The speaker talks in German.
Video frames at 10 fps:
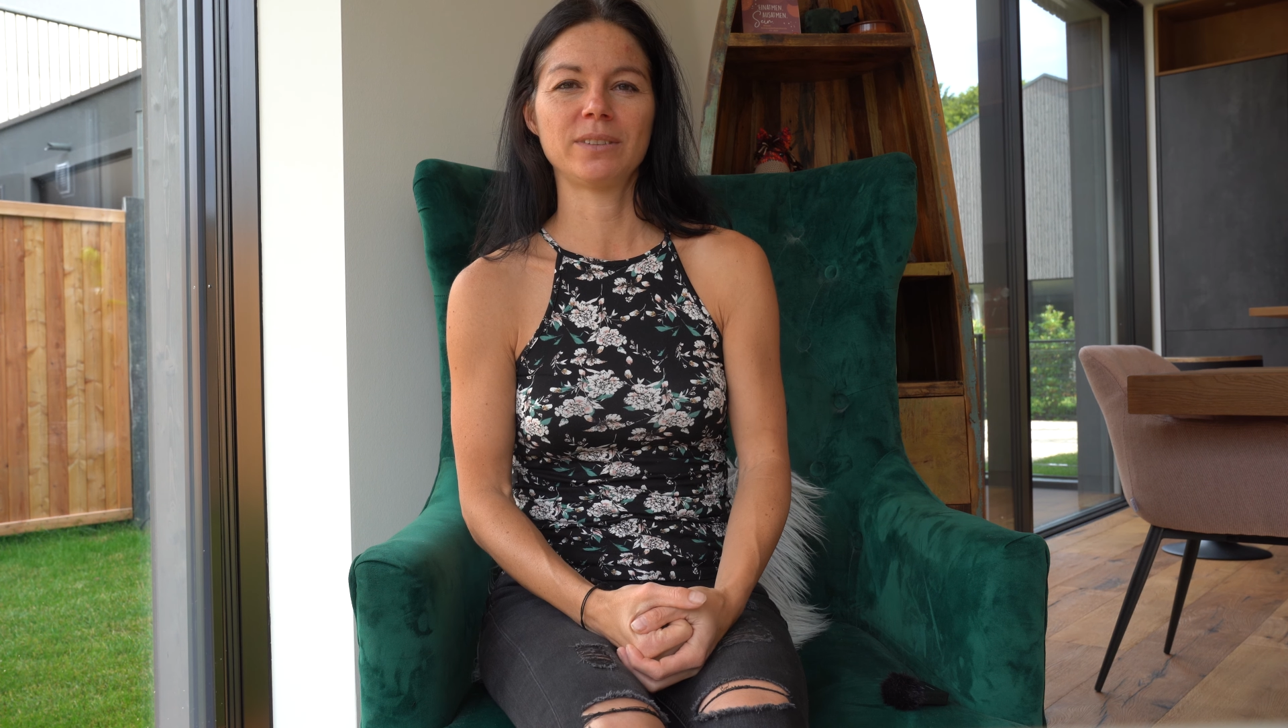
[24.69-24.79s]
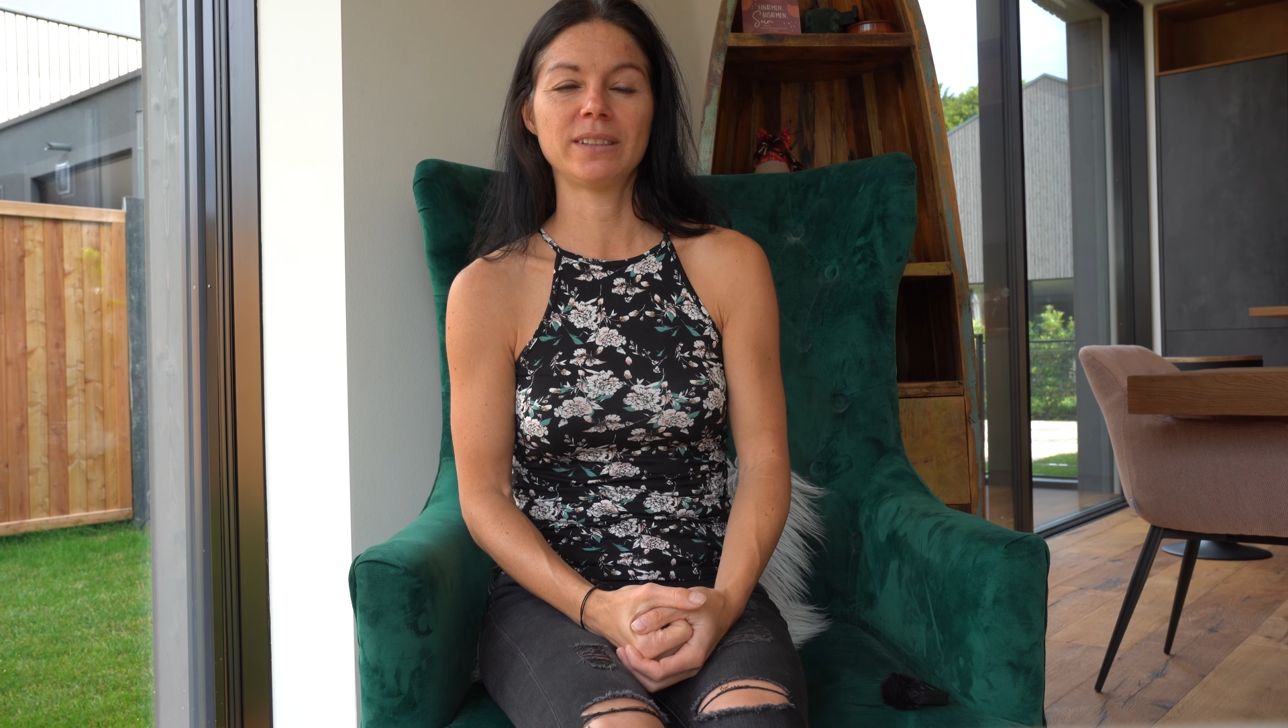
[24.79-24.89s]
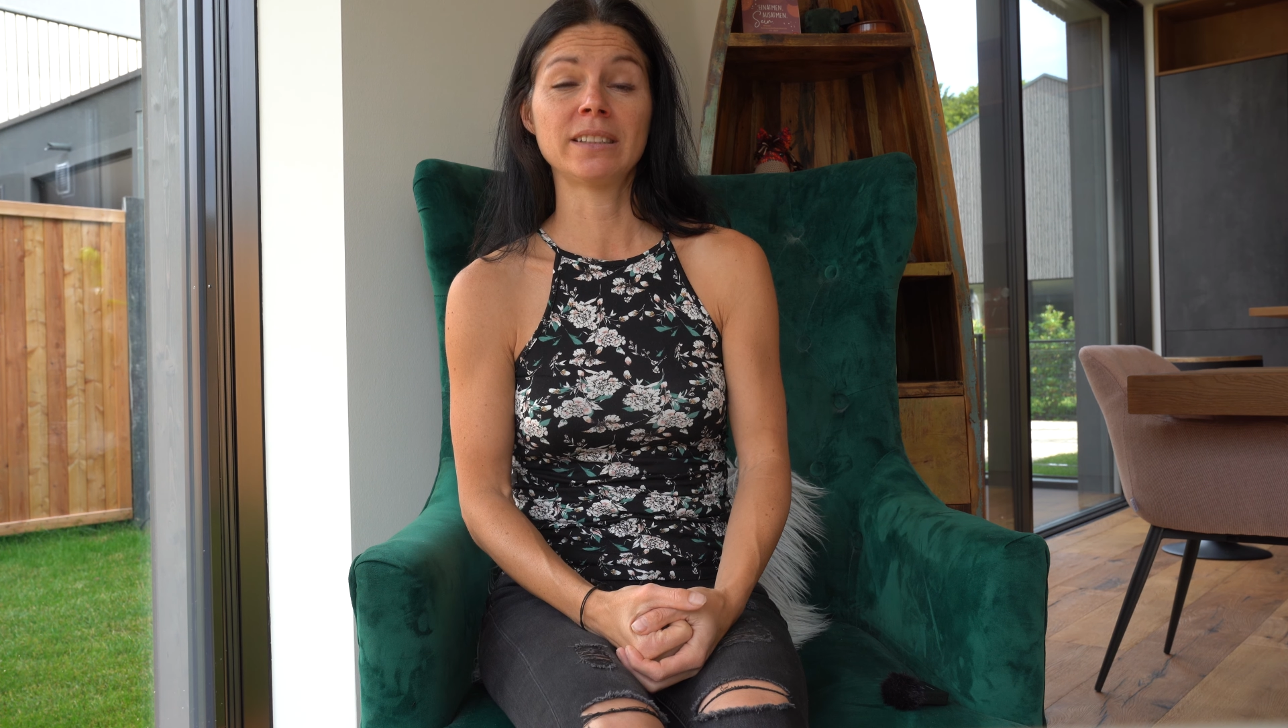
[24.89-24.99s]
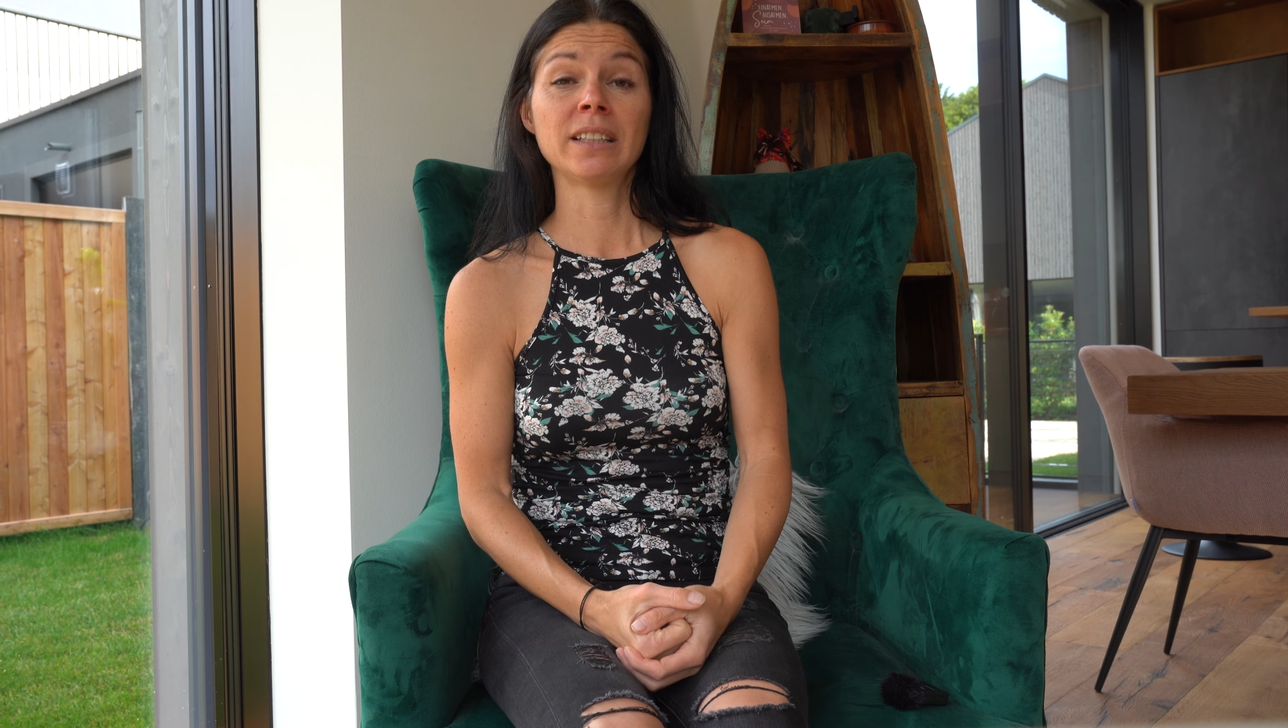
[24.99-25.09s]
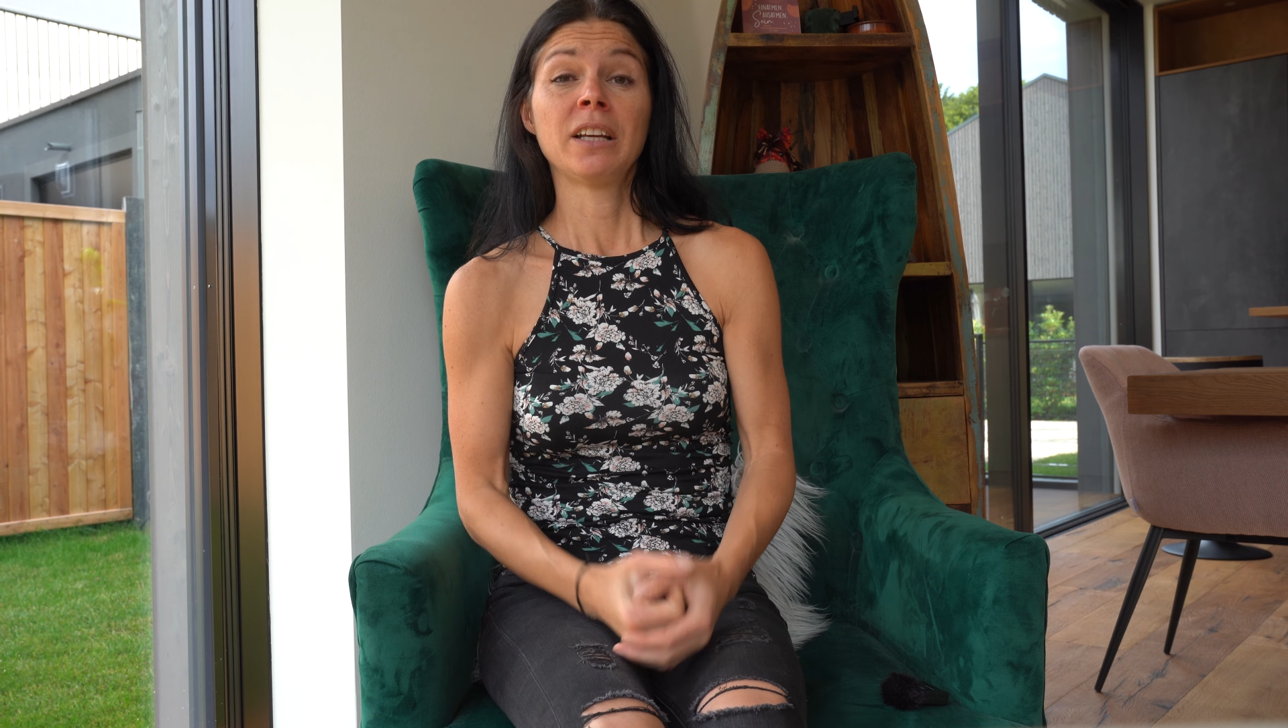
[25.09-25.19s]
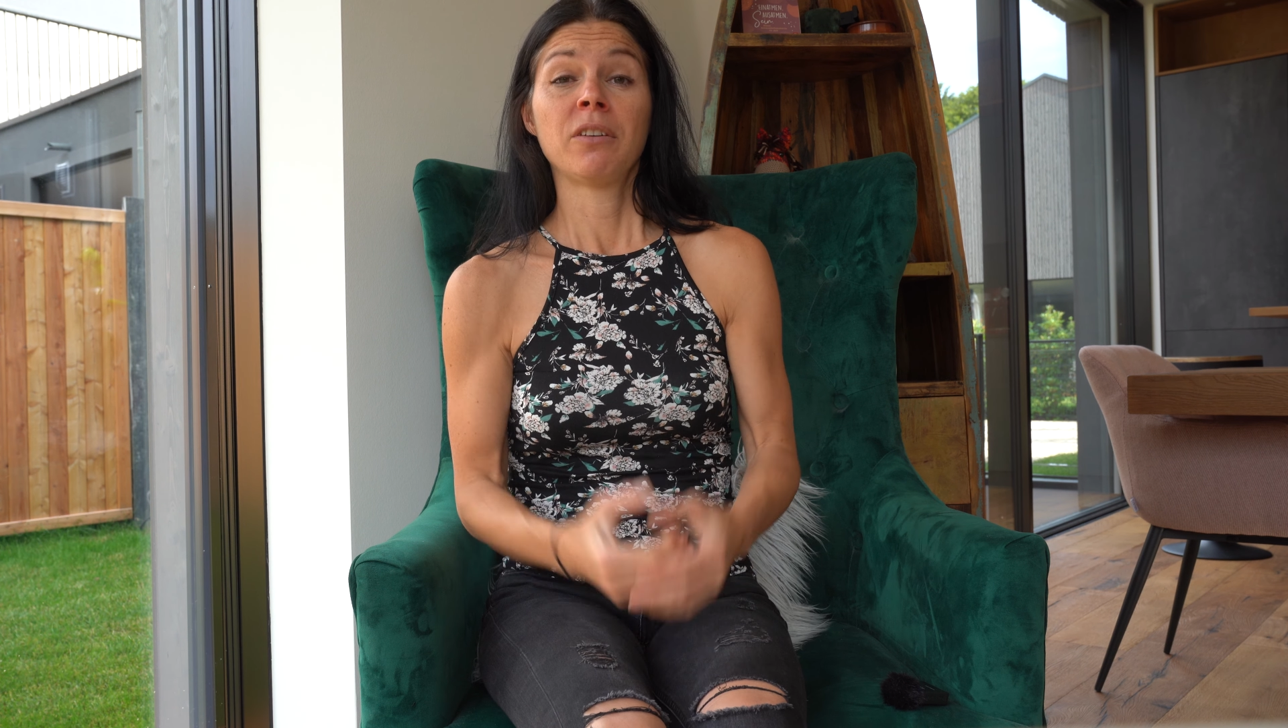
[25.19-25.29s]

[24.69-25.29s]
willst,